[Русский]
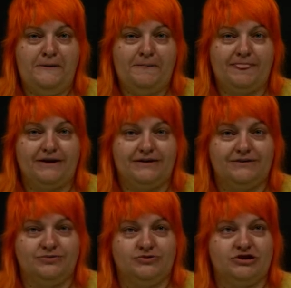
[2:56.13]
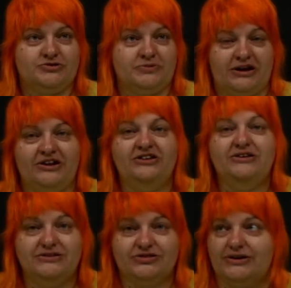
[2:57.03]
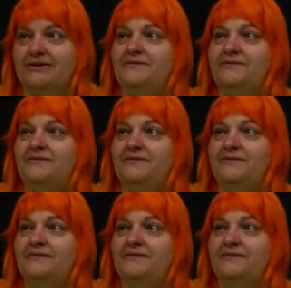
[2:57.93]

а, ну, скажем так, регистра.